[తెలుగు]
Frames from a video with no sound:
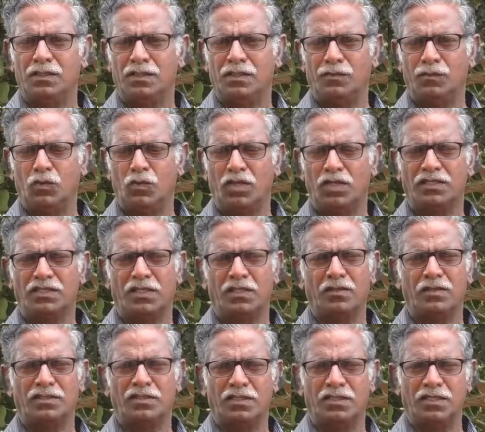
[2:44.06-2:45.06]
ఈ మూడోసారి
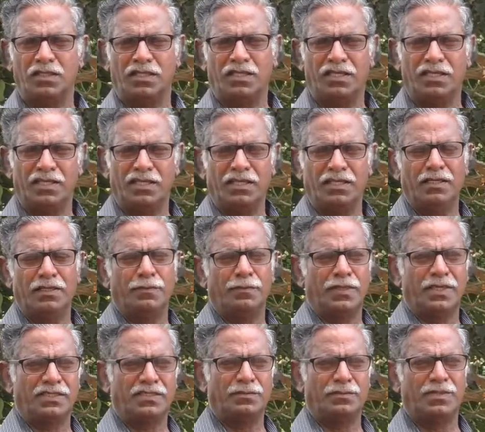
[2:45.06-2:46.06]
వచ్చేవాడికి
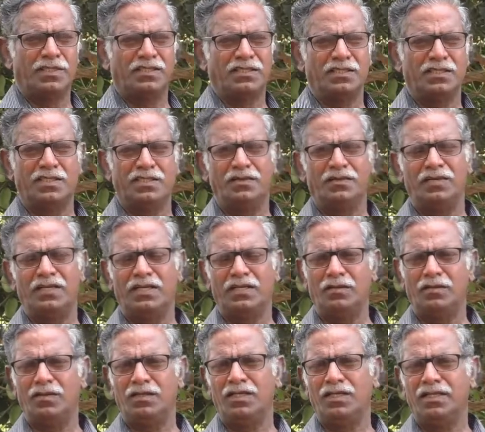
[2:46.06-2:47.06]
పచ్చిమిర్చి
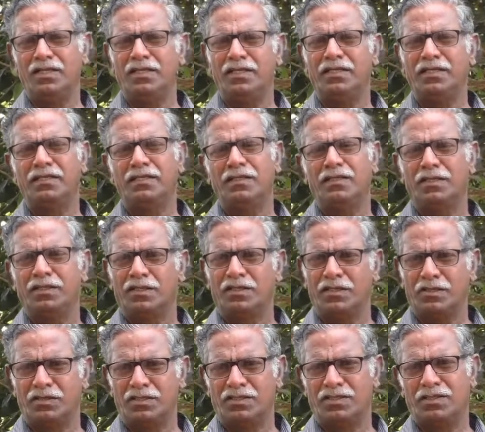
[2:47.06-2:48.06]
వెల్లుల్లి
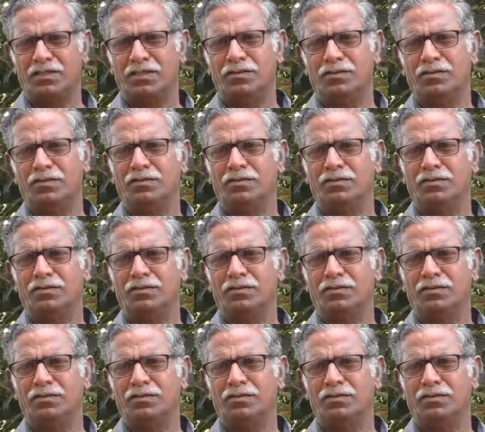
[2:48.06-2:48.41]
కిరోసిన్